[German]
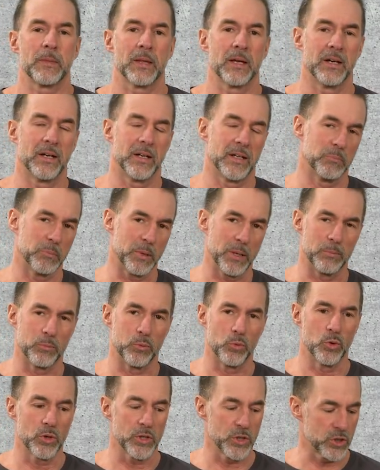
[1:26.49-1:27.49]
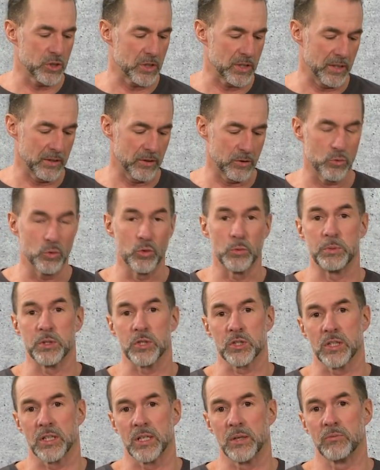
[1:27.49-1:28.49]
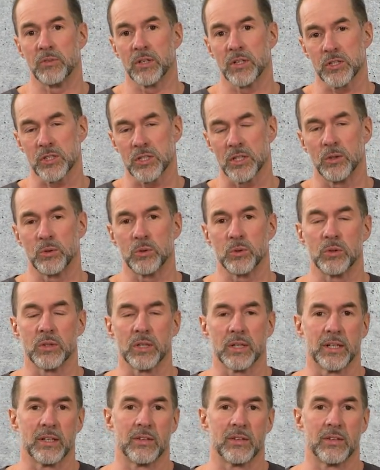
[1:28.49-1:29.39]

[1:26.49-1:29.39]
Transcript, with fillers: Äh, in meinem Buch ist es ganz gut beschrieben, wenn er schaut unter